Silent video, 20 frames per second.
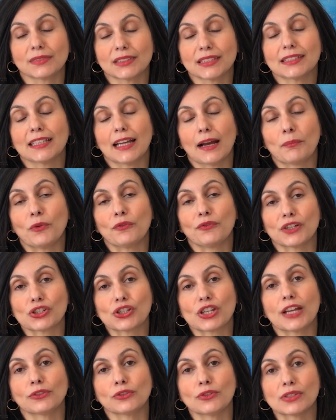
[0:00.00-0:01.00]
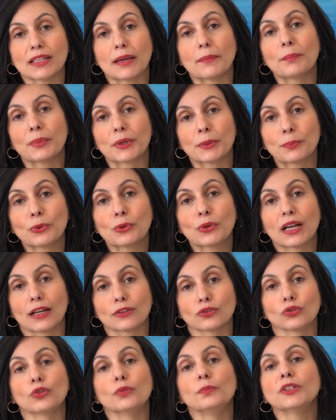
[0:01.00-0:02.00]
stiamo facendo sempre più
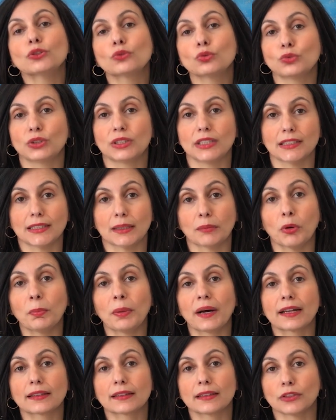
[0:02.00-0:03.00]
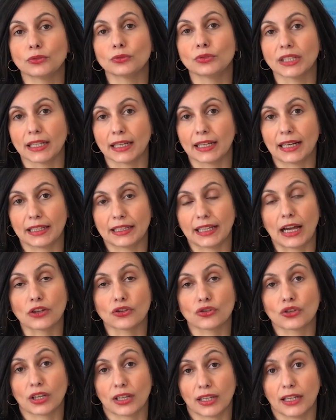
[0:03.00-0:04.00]
caso come tutti siamo parte di un
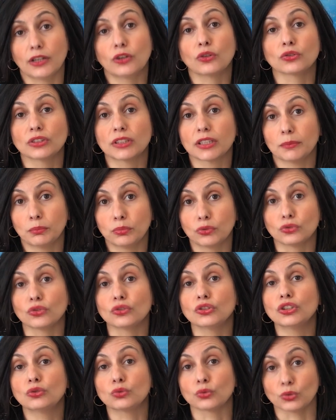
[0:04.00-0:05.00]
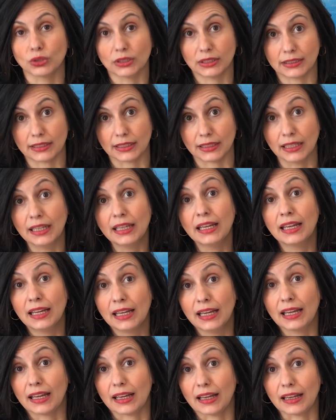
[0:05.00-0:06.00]
ingranaggio e che il contributo di tutti
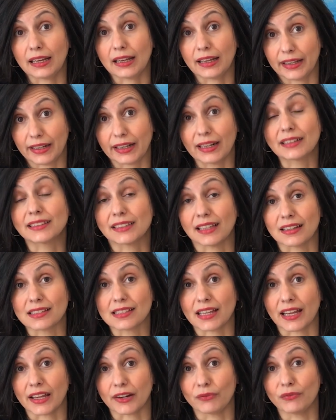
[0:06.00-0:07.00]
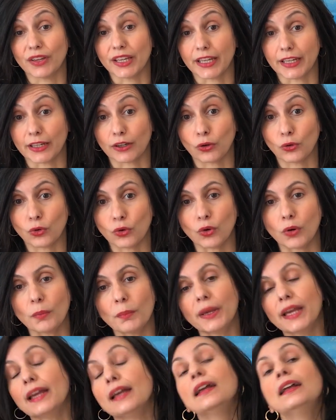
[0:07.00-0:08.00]
eh, in realtà serve e
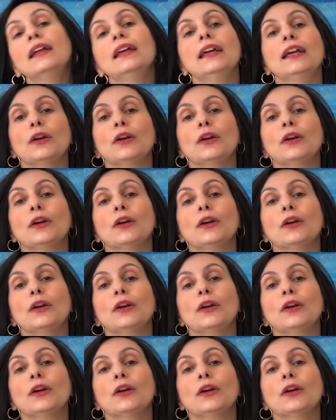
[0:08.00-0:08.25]
come.